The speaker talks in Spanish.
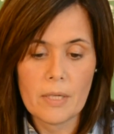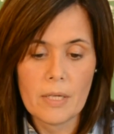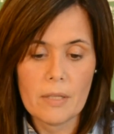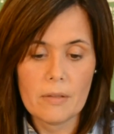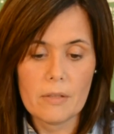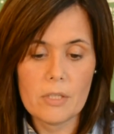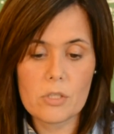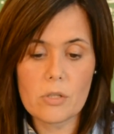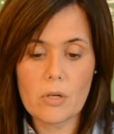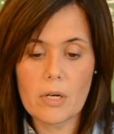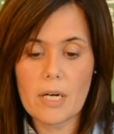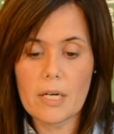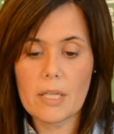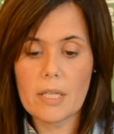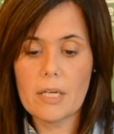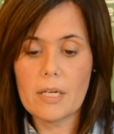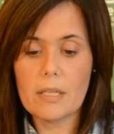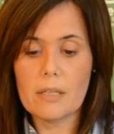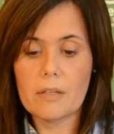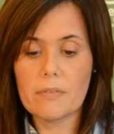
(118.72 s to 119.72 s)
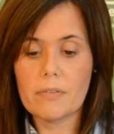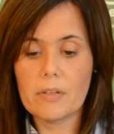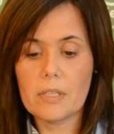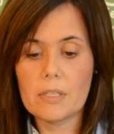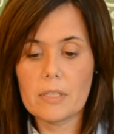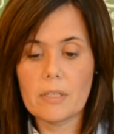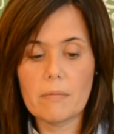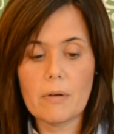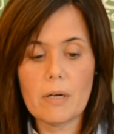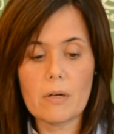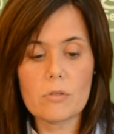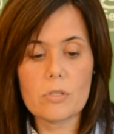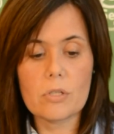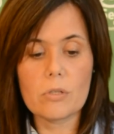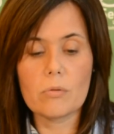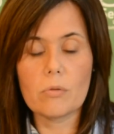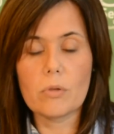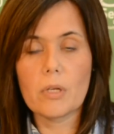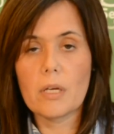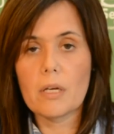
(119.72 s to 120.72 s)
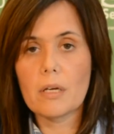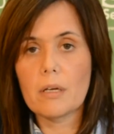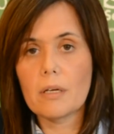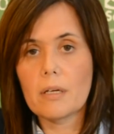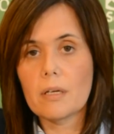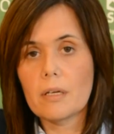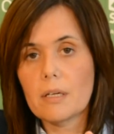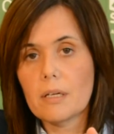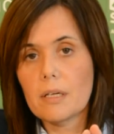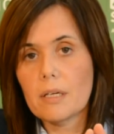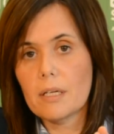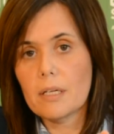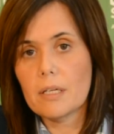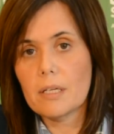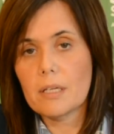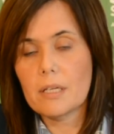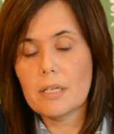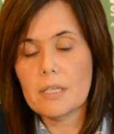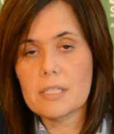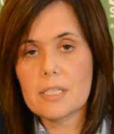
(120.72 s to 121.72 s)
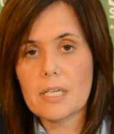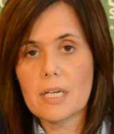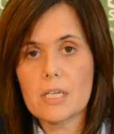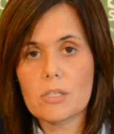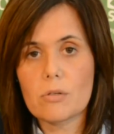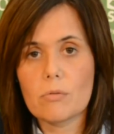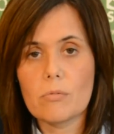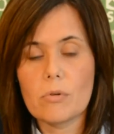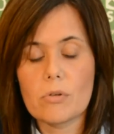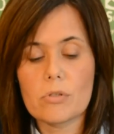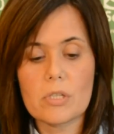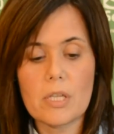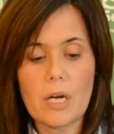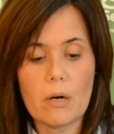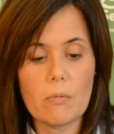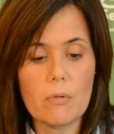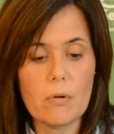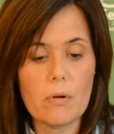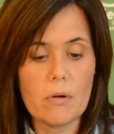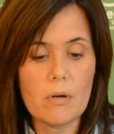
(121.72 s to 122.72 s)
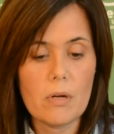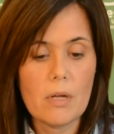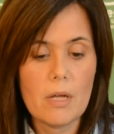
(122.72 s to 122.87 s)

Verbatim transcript: Dicho jardín, en definitiva, constituye en este caso un obstáculo